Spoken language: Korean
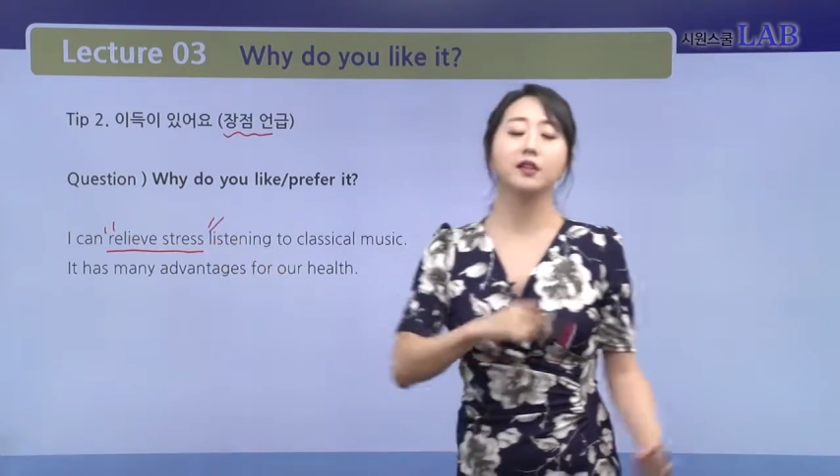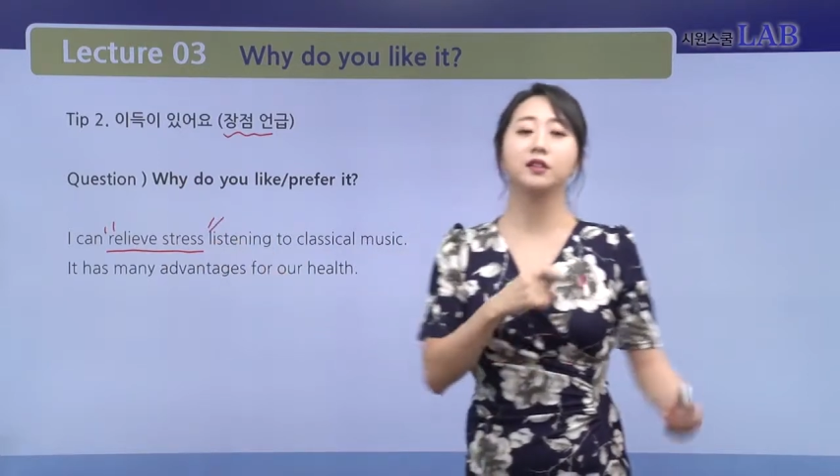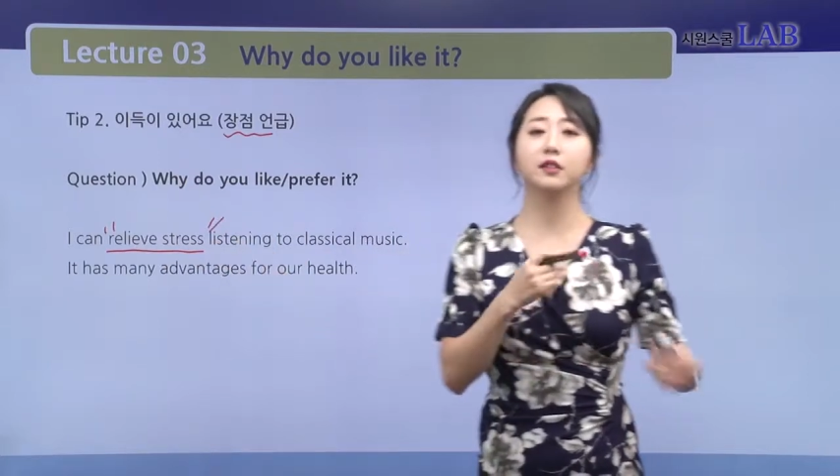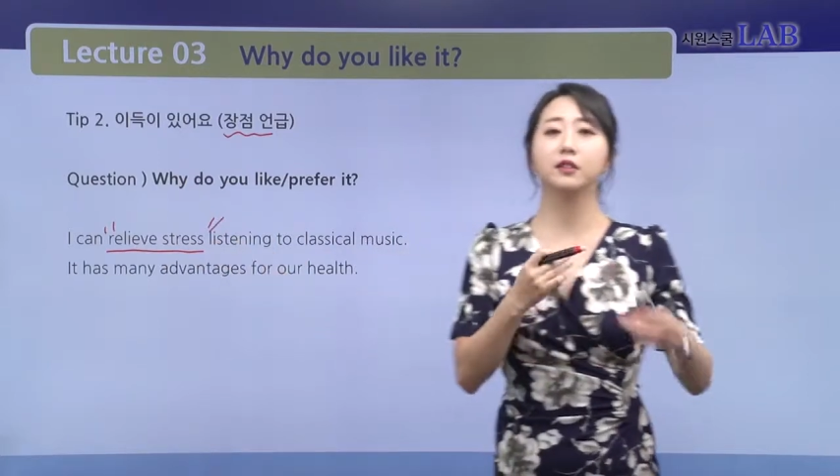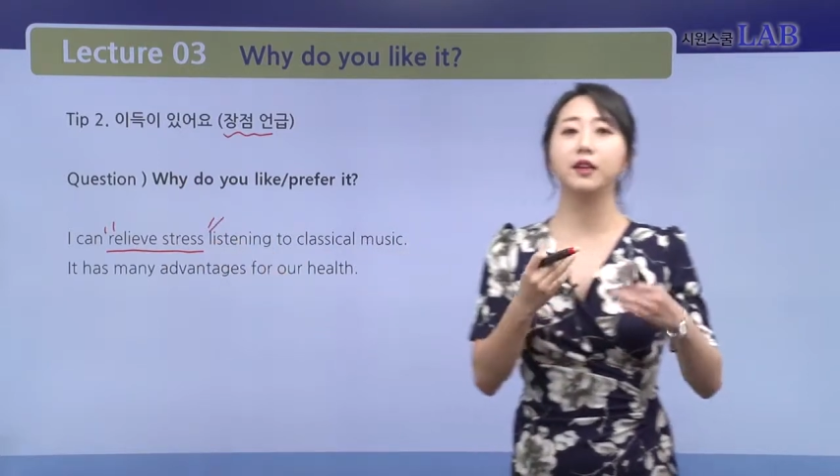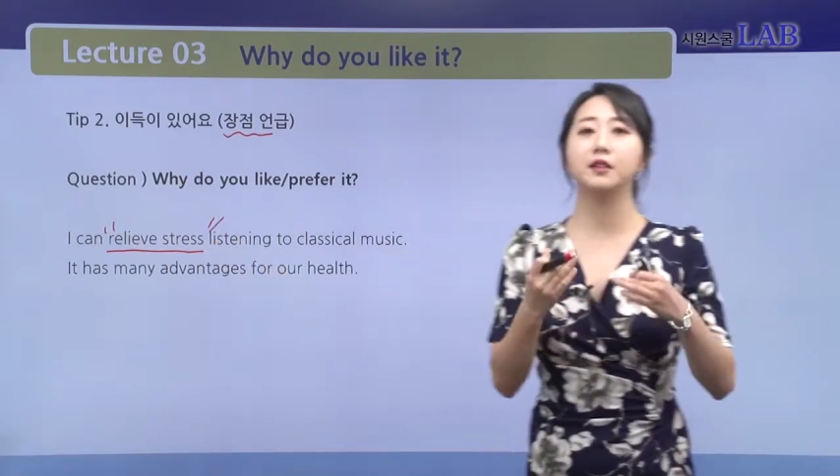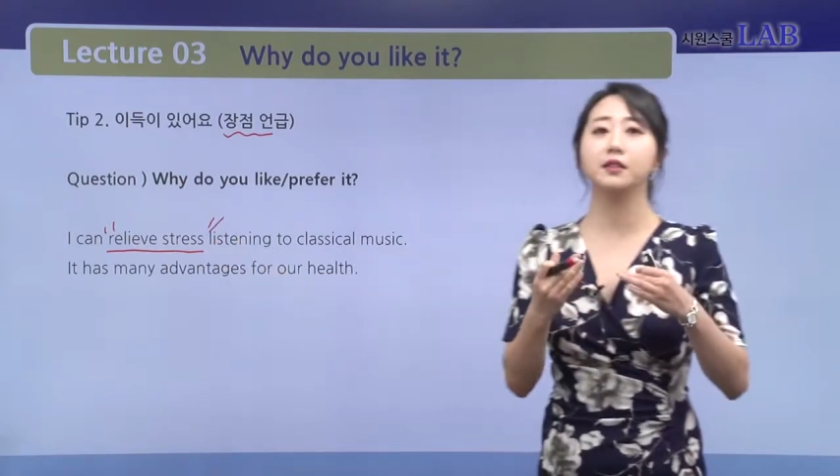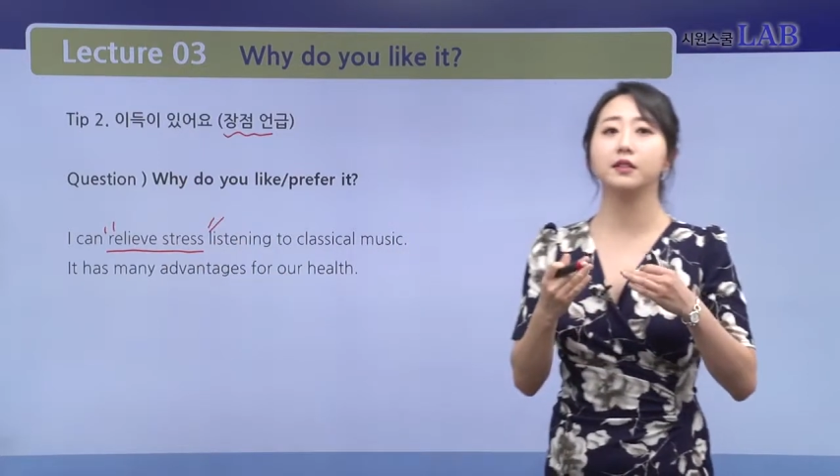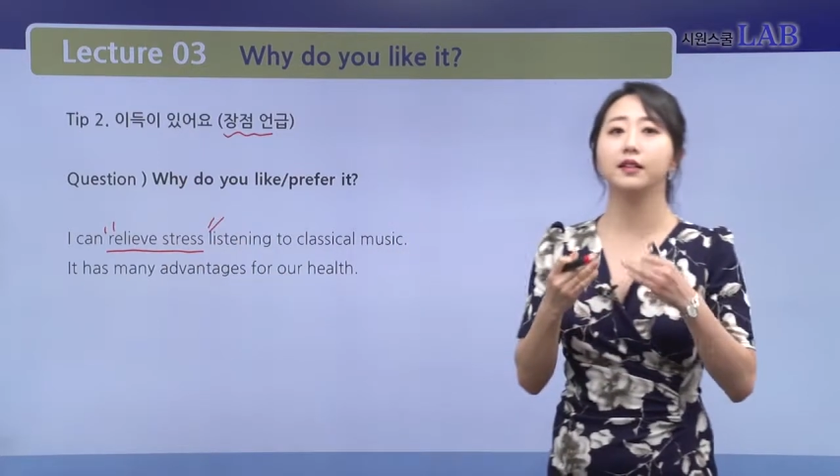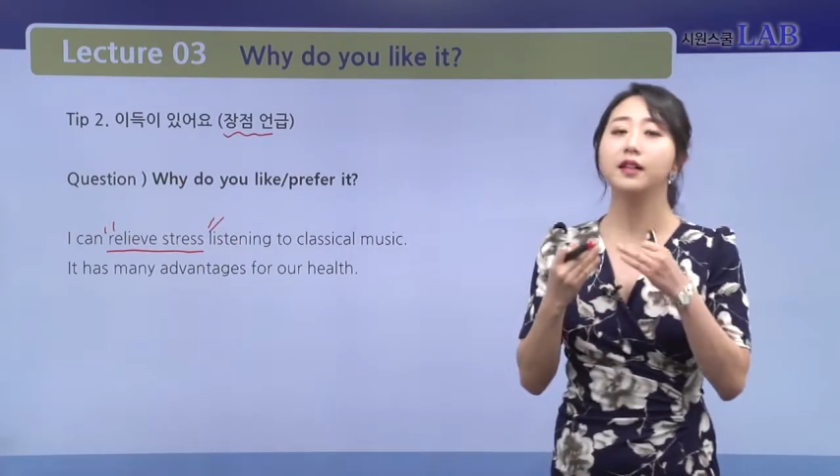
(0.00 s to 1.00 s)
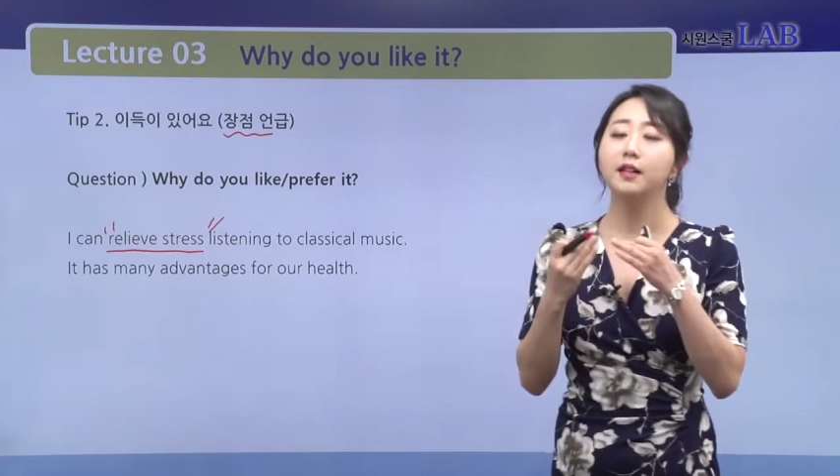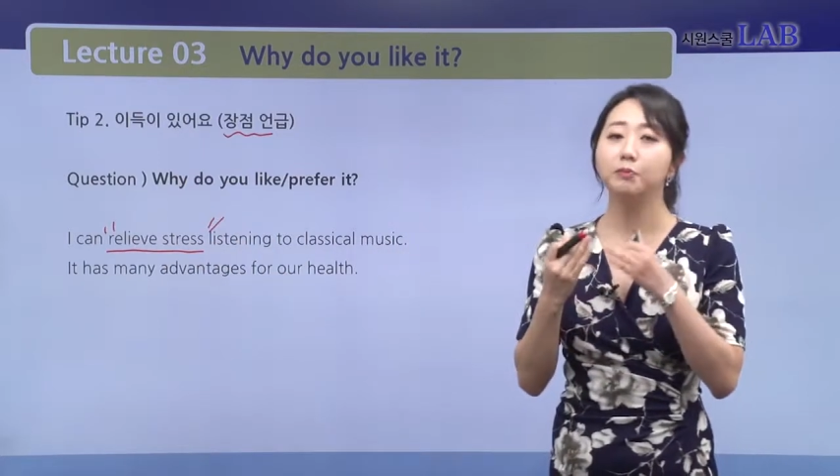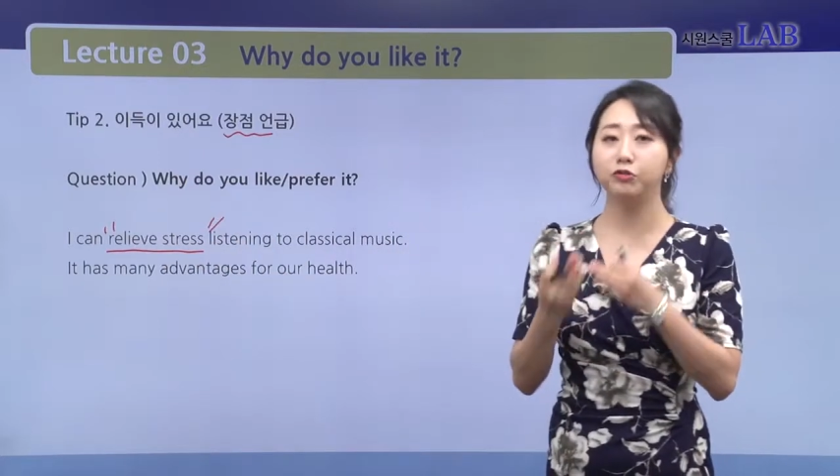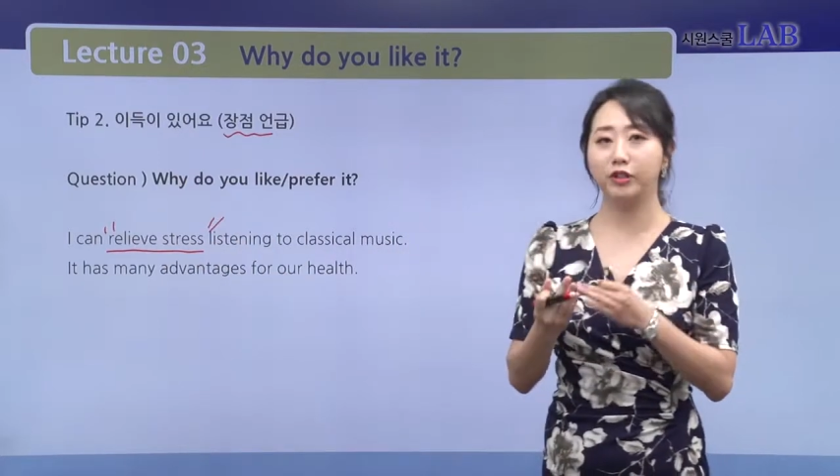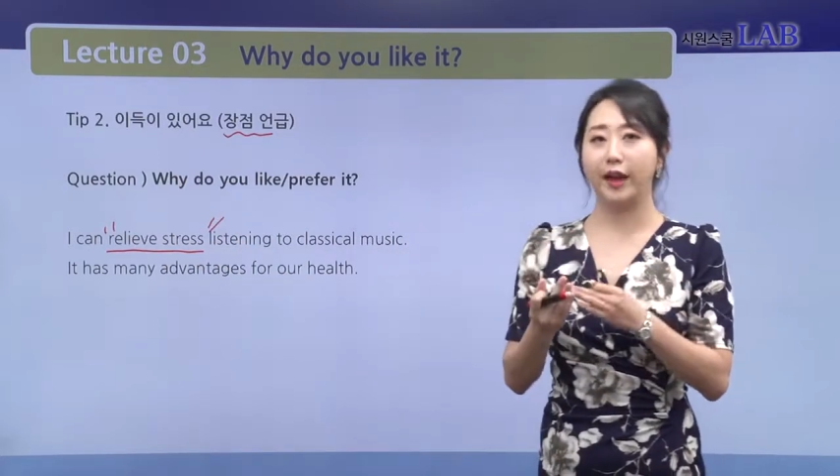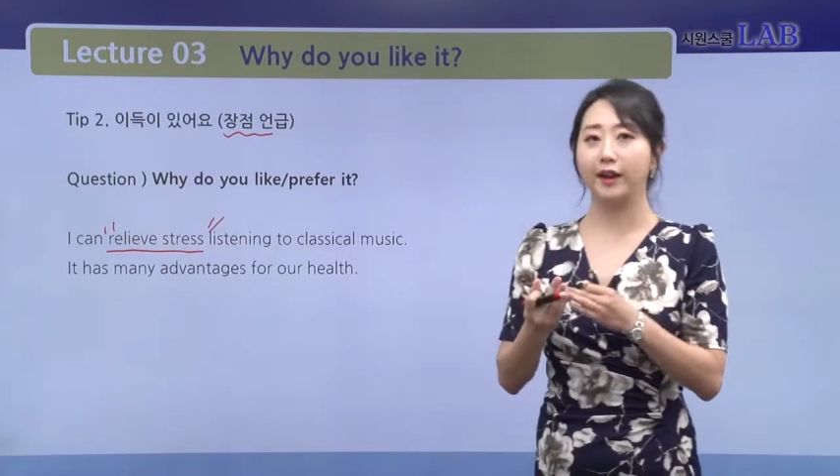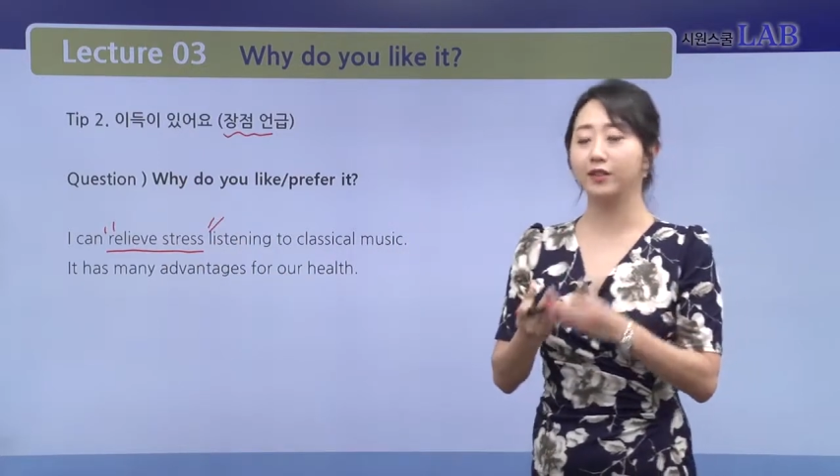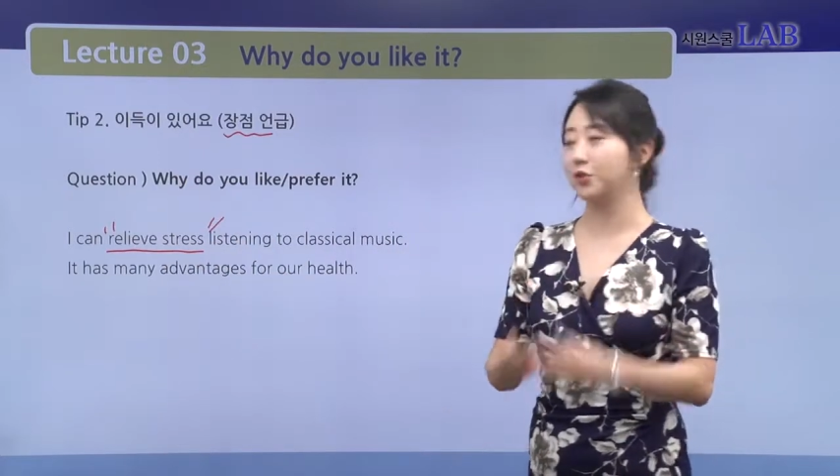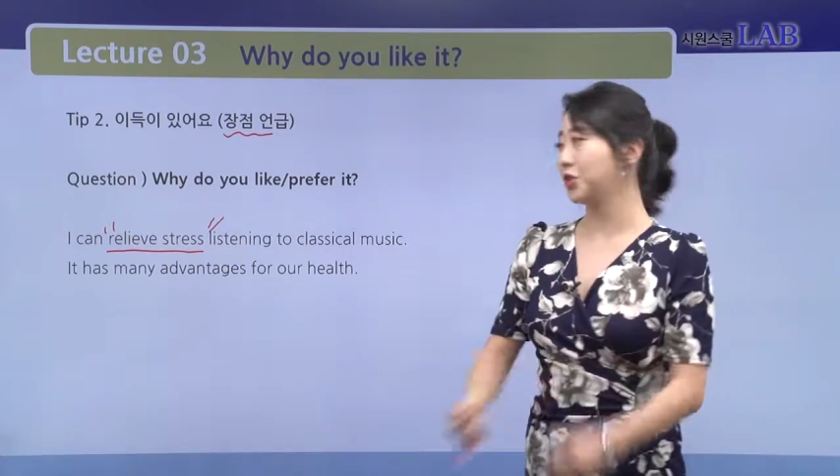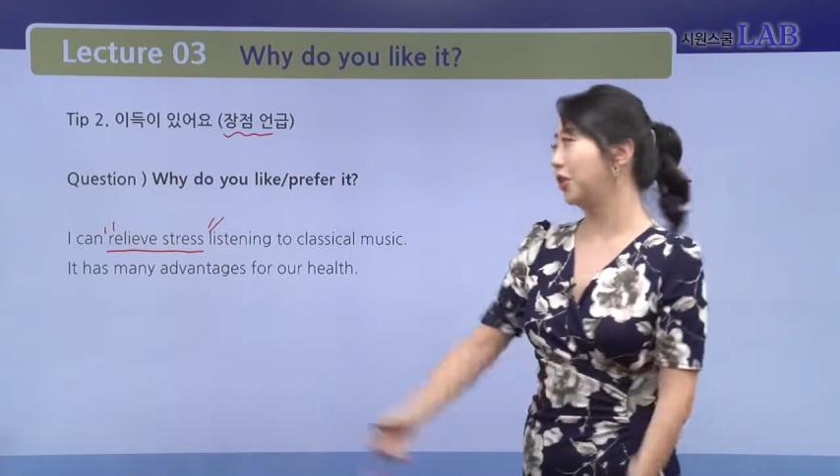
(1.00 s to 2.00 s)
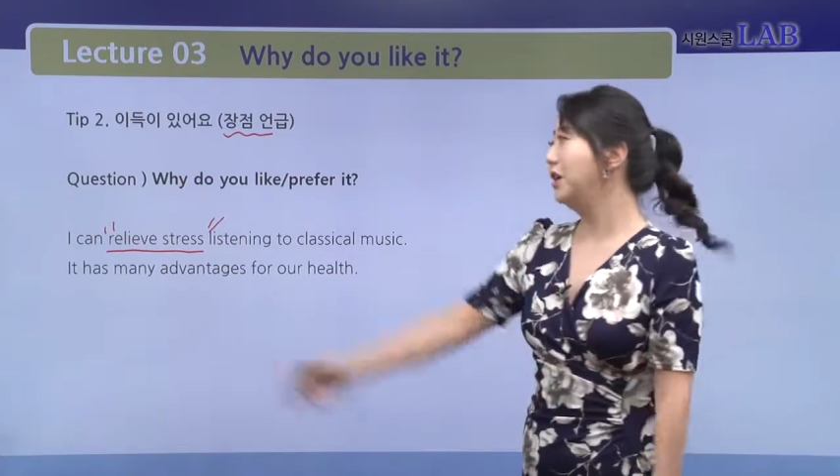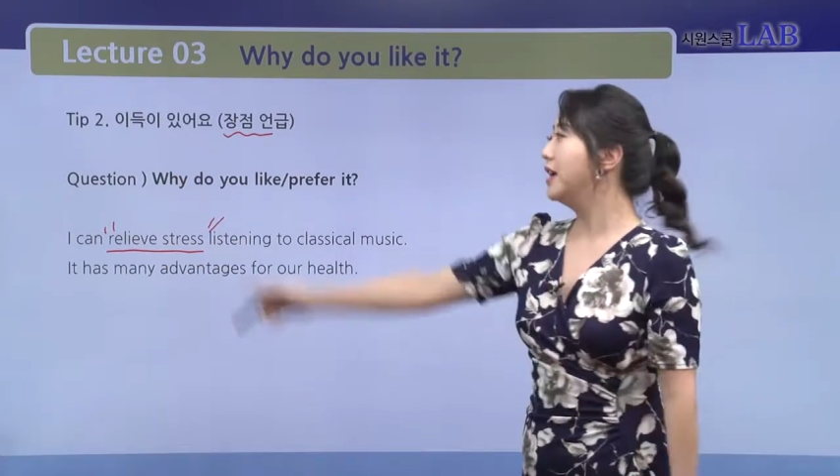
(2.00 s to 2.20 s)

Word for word: 스트레스를 풀다. 그렇죠.